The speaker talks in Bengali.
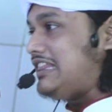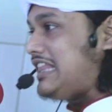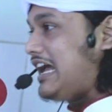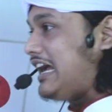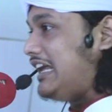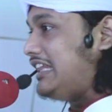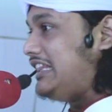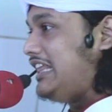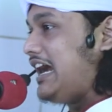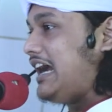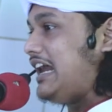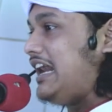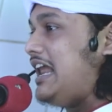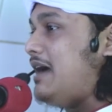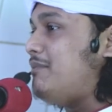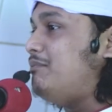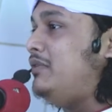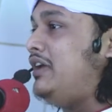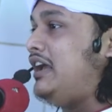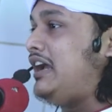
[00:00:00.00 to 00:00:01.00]
তাকে দেখলে
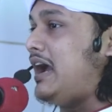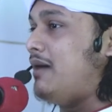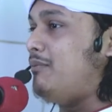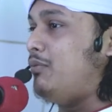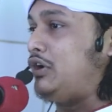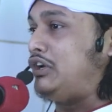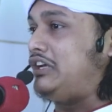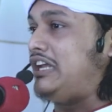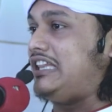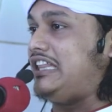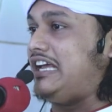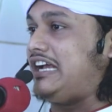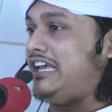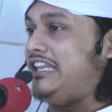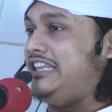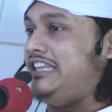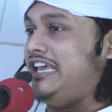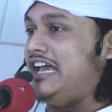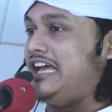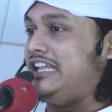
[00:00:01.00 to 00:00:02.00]
আপনি কাপড়টা তাকে
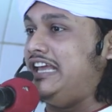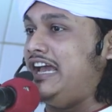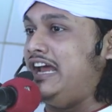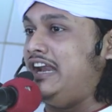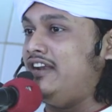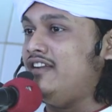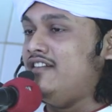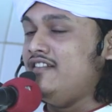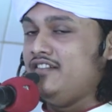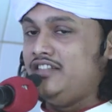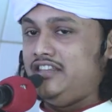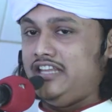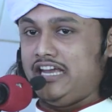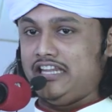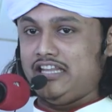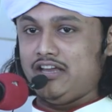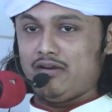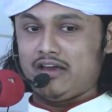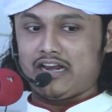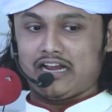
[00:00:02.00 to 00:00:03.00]
দিয়া দেন দিয়া
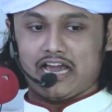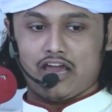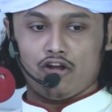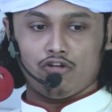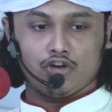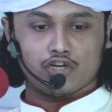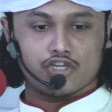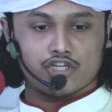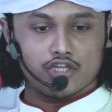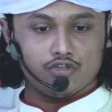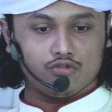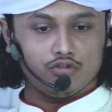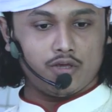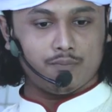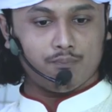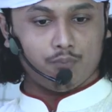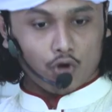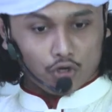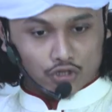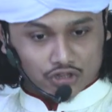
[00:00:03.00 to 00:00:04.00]
দেওয়ার কারণে সে যদি
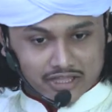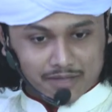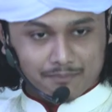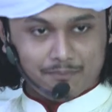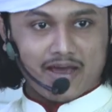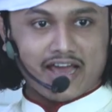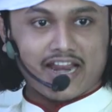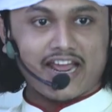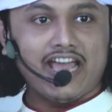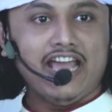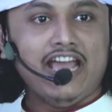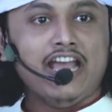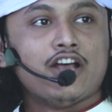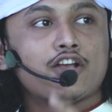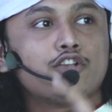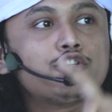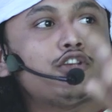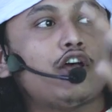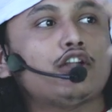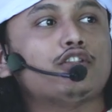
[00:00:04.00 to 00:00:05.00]
পড়তে পারে
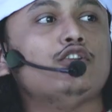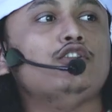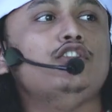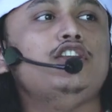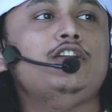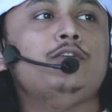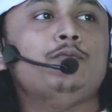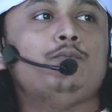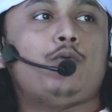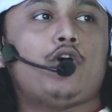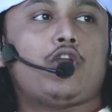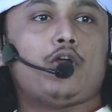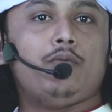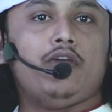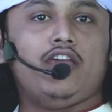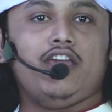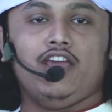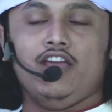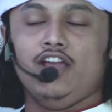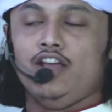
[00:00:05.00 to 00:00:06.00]
যতদিন
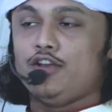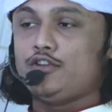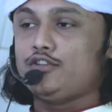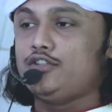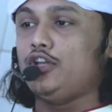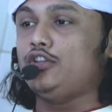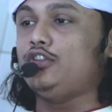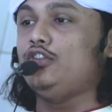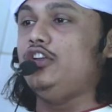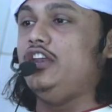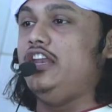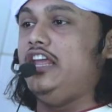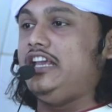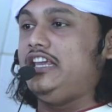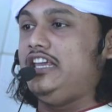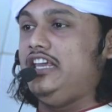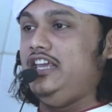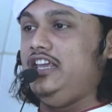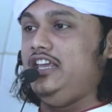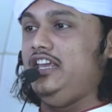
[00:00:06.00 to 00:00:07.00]
পরবে যত
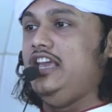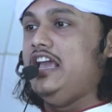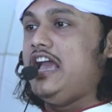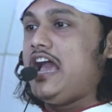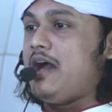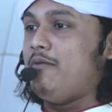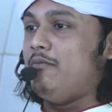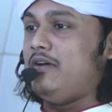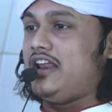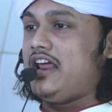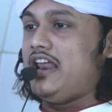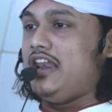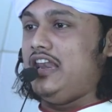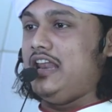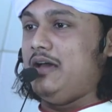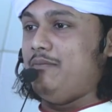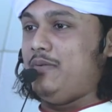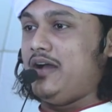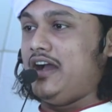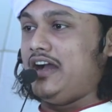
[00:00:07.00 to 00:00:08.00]
নেকি আমার
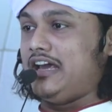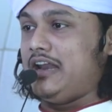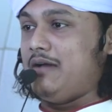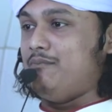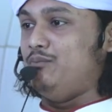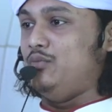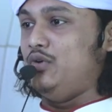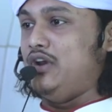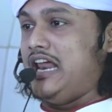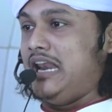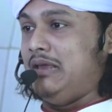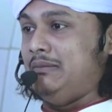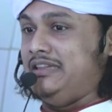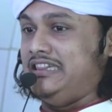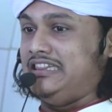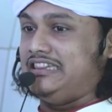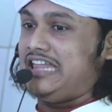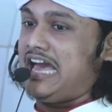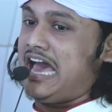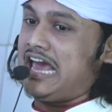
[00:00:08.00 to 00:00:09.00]
আল্লাহ পাক রাব্বুল আলমিন
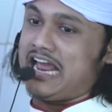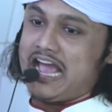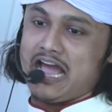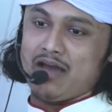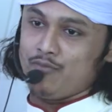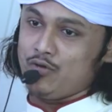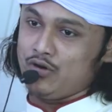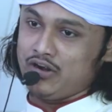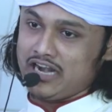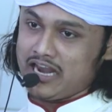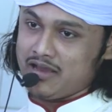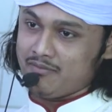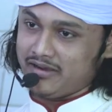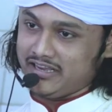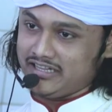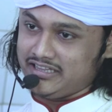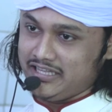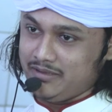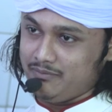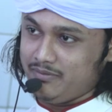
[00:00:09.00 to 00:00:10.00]
তার আমল
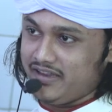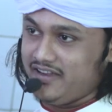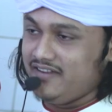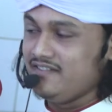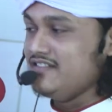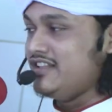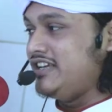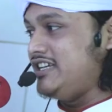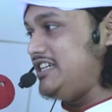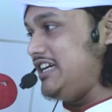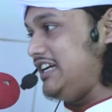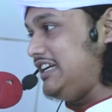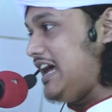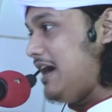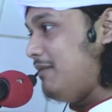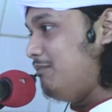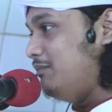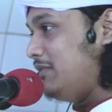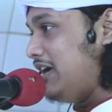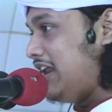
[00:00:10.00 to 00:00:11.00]
নামায় দিবে সেটা
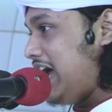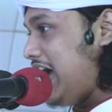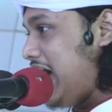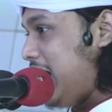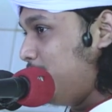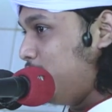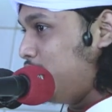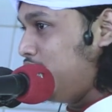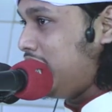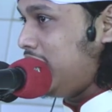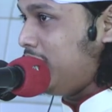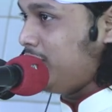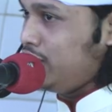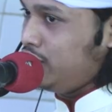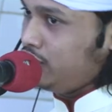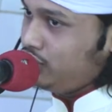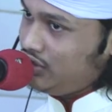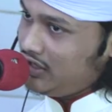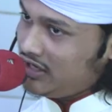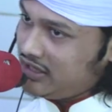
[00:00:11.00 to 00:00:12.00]
আপনার আমল
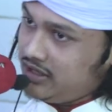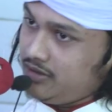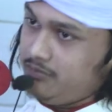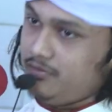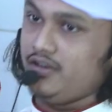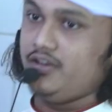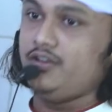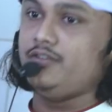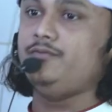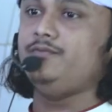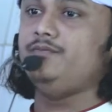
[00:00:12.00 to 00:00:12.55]
নামায়ও দিয়া দিবে